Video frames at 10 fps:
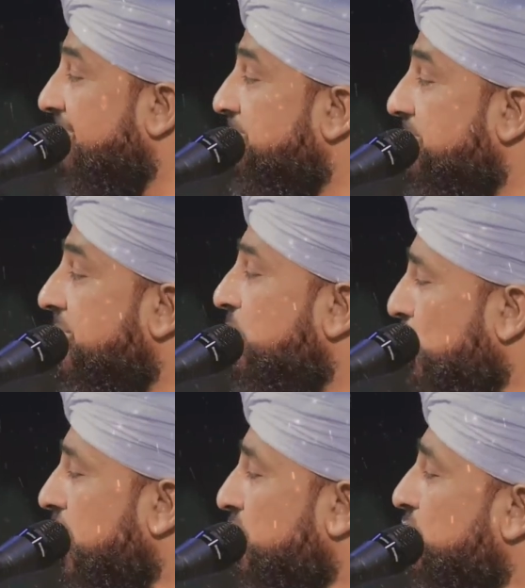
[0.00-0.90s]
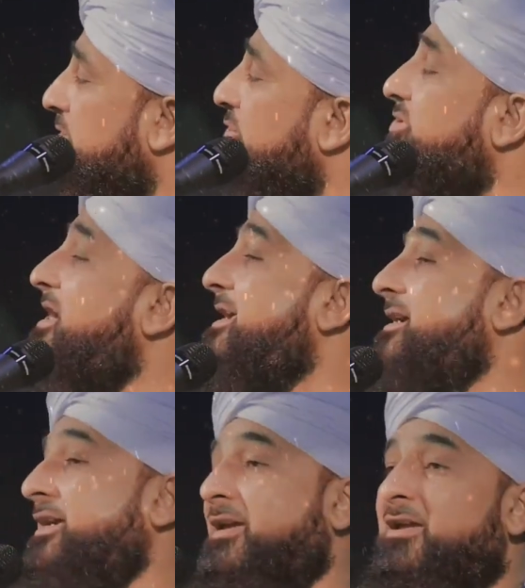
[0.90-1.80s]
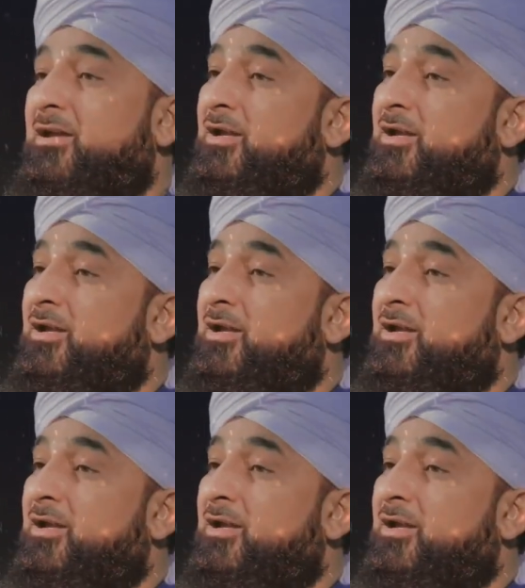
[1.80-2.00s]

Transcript: लिए तो ये शुरू से होता आया है